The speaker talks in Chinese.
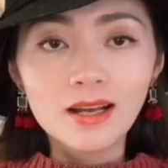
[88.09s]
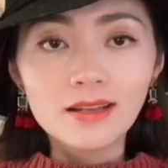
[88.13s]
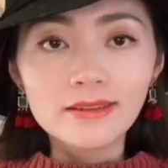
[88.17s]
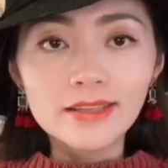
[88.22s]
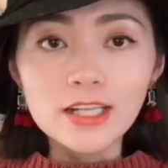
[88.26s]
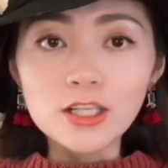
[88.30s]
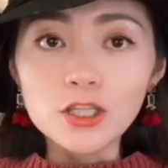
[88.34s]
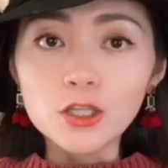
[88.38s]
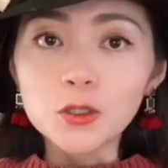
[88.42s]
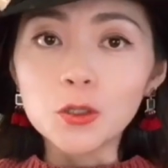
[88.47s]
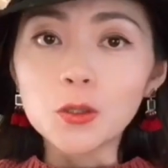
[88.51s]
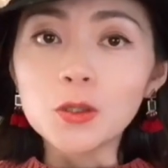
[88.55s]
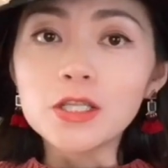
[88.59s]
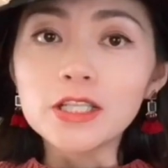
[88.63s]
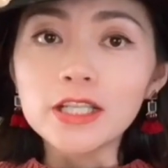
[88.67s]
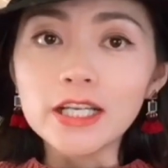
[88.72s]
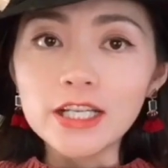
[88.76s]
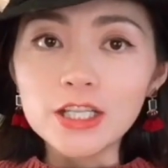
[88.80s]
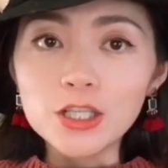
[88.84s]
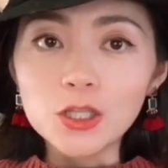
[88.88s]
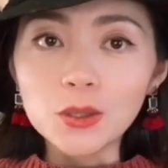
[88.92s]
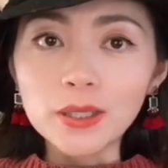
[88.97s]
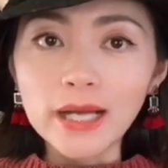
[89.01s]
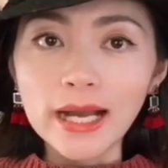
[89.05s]
但是从这
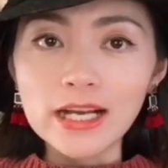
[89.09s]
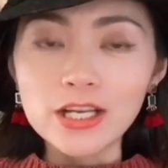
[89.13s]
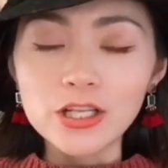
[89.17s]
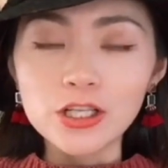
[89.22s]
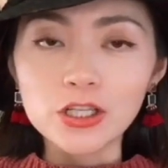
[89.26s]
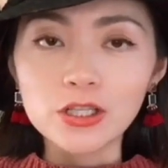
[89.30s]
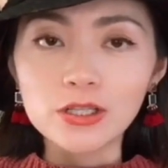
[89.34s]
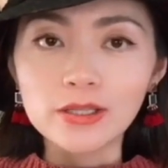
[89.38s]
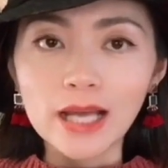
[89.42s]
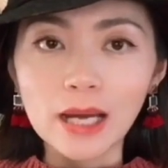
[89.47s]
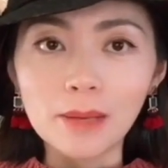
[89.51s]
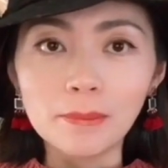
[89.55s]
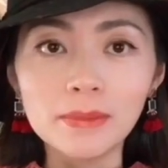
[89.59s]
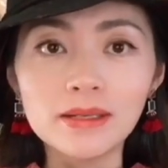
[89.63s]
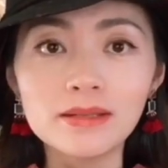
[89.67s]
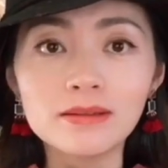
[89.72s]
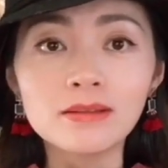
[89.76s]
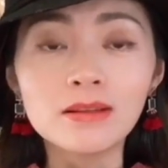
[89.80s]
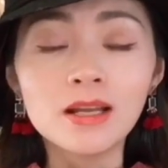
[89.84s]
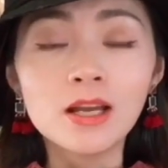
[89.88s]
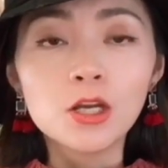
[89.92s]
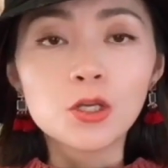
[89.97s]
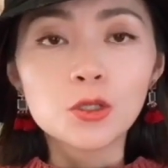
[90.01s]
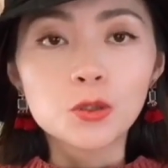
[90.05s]
一周开始，他
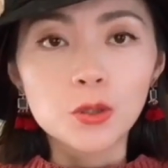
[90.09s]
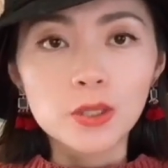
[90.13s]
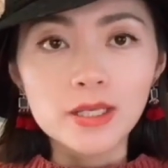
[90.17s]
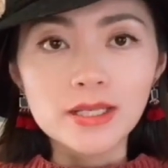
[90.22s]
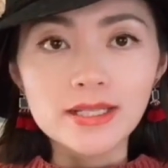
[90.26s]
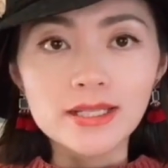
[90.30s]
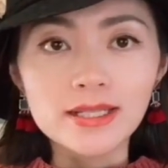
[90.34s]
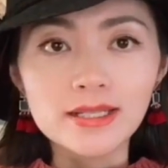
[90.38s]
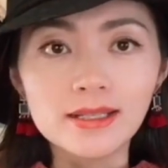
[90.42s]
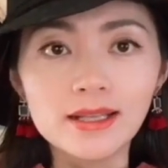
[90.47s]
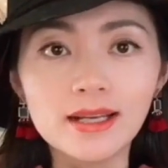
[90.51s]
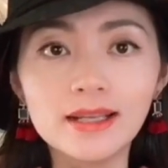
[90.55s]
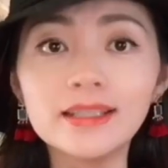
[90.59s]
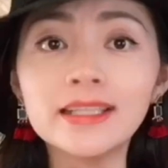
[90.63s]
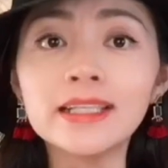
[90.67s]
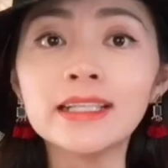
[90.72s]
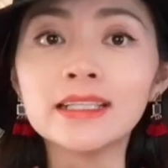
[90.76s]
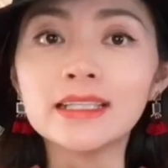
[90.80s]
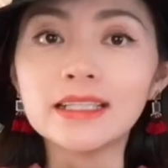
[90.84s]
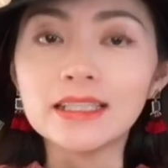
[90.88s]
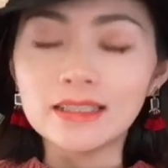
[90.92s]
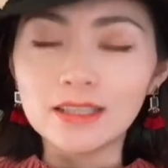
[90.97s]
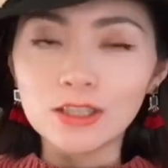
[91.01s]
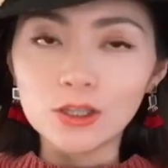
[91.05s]
们学习了立
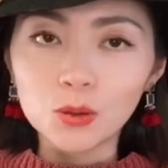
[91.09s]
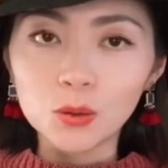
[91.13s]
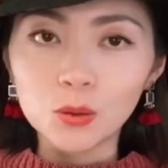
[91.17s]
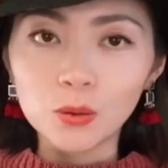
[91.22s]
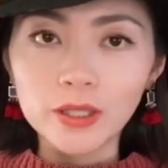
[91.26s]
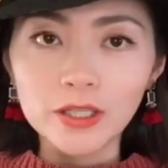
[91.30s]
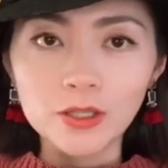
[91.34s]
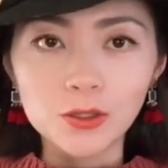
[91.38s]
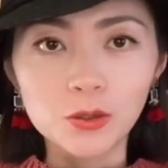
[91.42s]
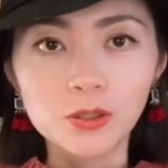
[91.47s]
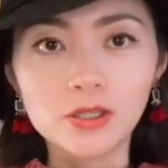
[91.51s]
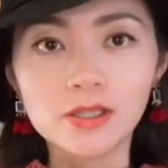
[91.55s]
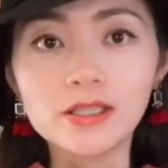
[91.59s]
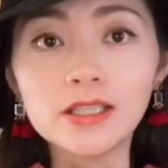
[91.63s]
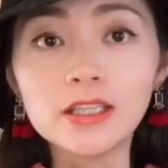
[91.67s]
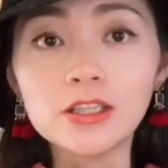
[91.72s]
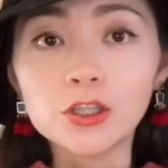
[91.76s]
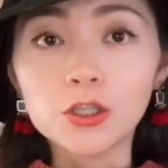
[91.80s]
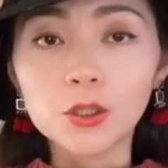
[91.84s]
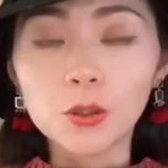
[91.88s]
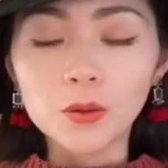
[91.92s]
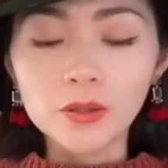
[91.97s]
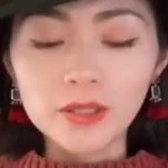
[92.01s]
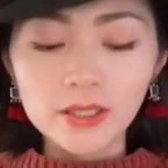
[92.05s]
体地图，也就是地
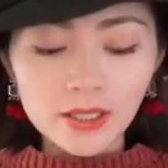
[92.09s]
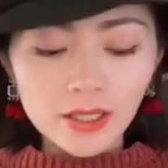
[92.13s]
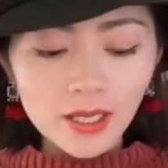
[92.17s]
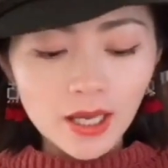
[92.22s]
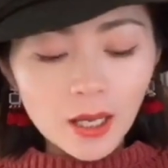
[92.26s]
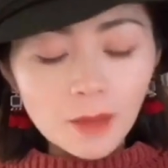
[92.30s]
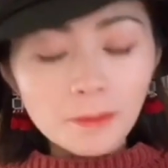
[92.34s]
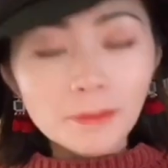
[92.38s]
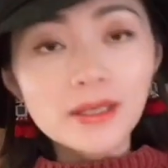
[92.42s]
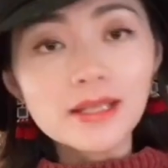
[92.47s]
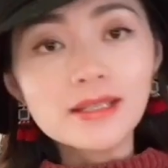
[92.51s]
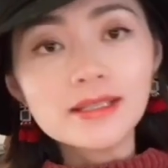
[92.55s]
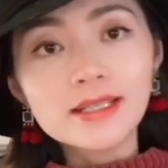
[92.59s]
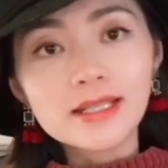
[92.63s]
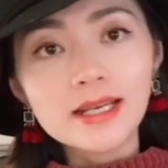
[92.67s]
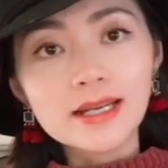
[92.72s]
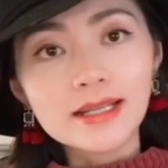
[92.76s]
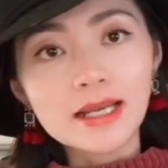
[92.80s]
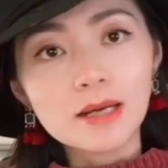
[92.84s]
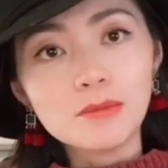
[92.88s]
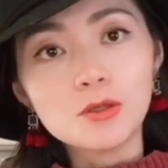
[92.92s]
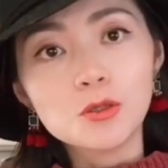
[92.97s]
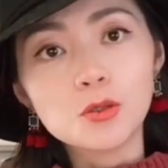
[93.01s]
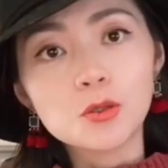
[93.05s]
球仪，并且
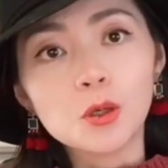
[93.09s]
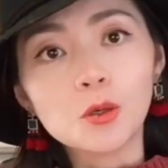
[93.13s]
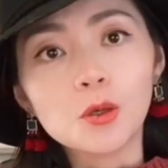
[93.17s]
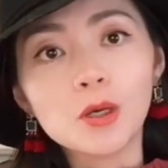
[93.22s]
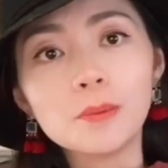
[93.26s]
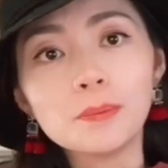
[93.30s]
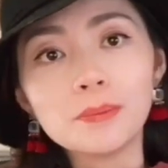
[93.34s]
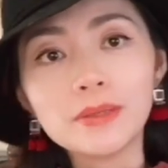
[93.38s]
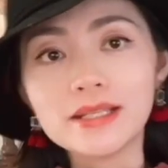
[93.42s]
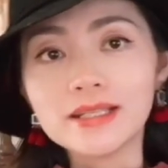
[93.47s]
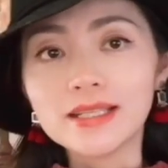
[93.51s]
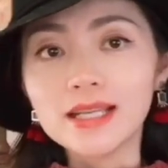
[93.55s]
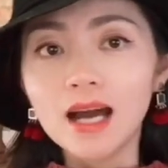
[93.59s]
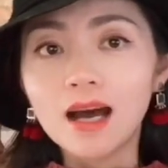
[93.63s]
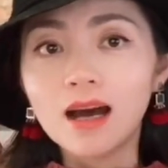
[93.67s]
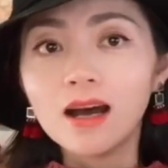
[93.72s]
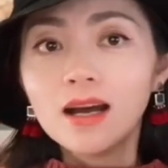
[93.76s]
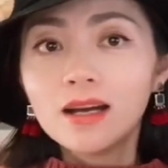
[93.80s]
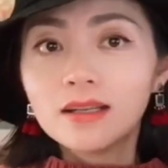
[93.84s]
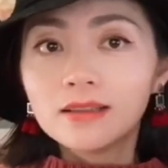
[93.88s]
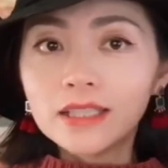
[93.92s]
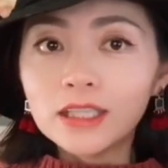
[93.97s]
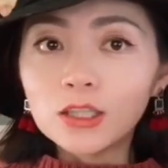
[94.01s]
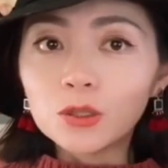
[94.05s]
他们学会比较
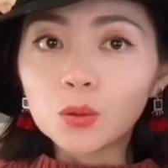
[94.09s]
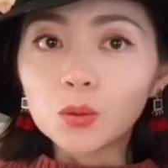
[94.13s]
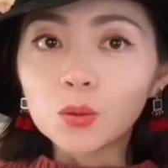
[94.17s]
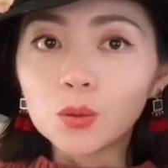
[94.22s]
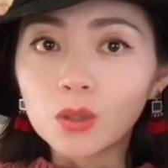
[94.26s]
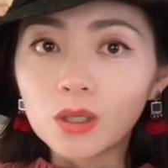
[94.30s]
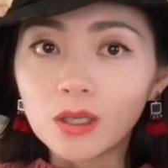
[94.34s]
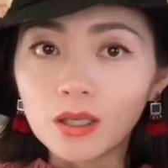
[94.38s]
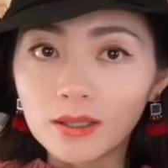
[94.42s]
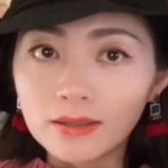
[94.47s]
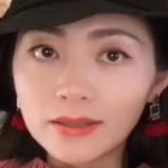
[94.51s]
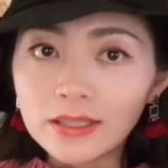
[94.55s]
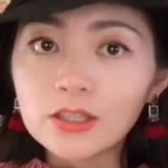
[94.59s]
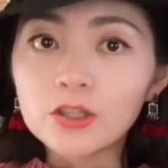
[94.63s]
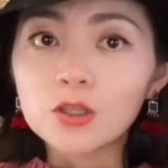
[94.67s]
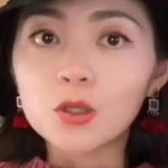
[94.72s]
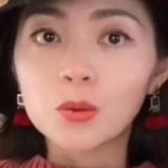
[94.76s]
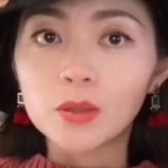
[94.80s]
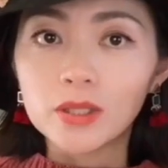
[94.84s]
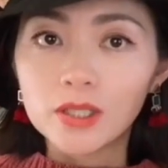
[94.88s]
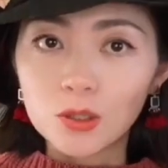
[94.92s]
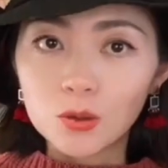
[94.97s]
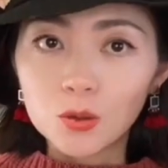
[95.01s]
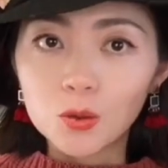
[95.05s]
地图和地球
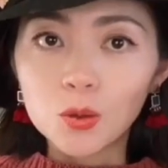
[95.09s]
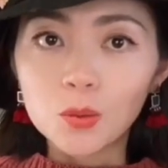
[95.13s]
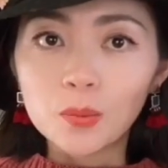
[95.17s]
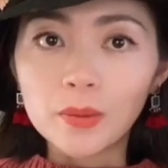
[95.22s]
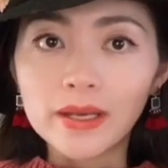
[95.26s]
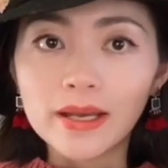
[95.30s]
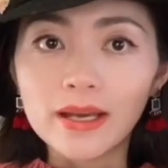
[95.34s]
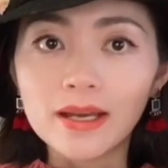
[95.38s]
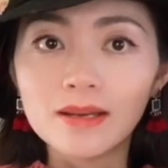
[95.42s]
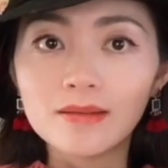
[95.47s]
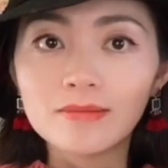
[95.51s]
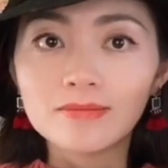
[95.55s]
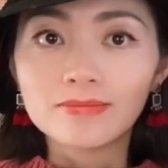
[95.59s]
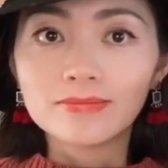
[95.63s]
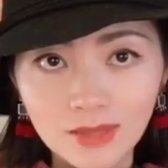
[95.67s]
仪的区别。